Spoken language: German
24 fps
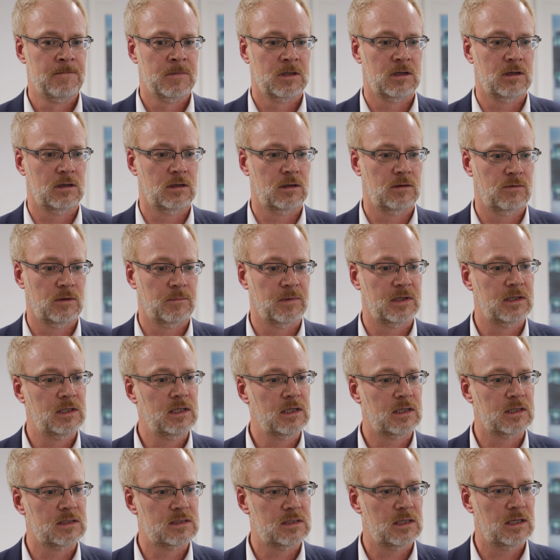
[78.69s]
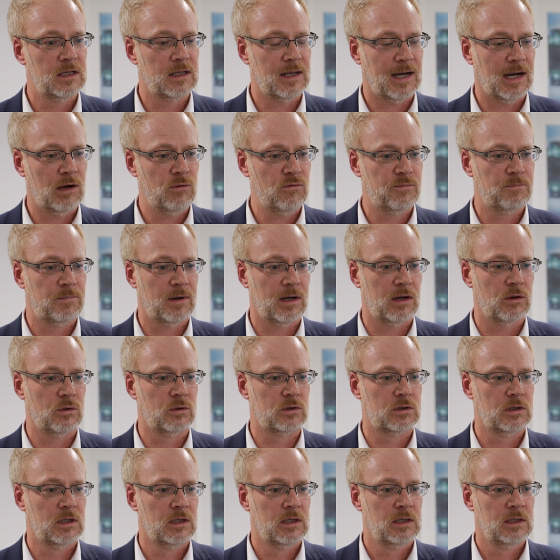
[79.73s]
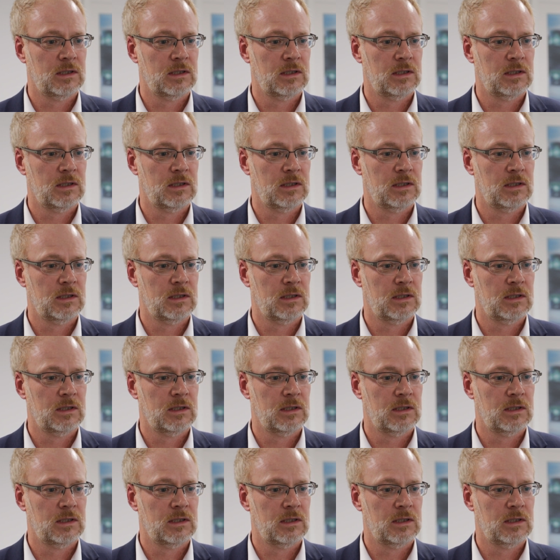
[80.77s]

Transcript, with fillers: wenn man die gezielt aufbaut,